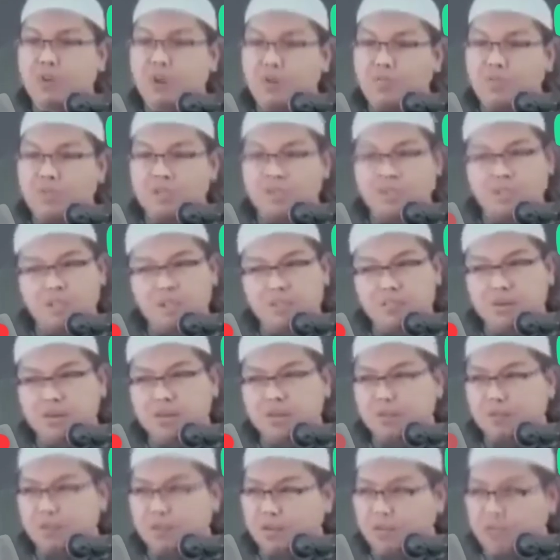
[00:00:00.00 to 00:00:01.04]
mencuri khamar tidak
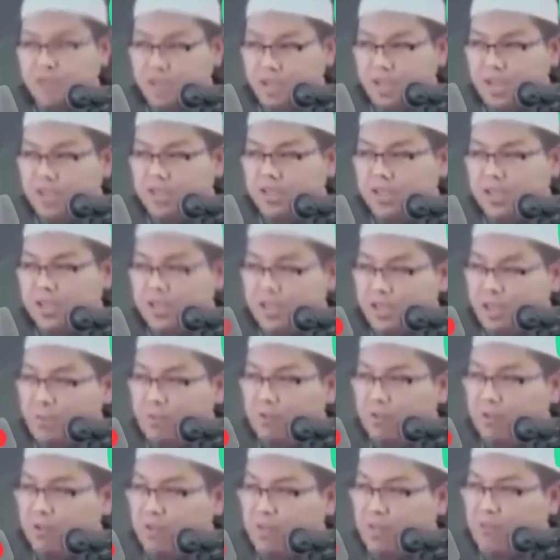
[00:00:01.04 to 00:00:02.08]
boleh dipotong tangannya karena
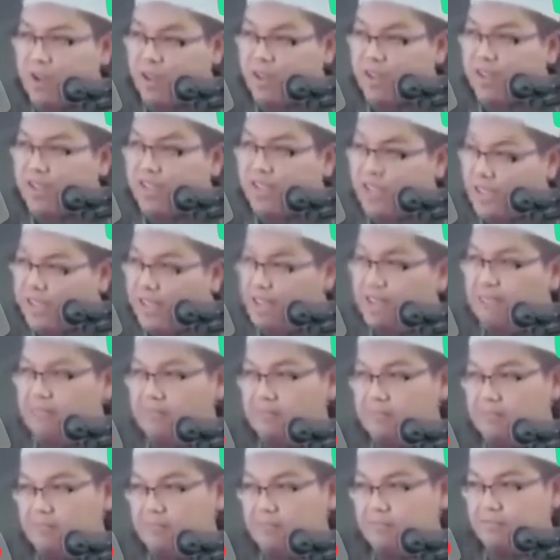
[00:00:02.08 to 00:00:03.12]
dia mencuri barang yang haram.
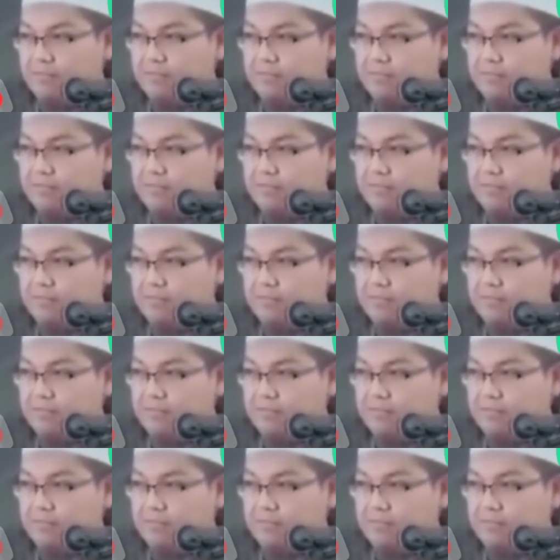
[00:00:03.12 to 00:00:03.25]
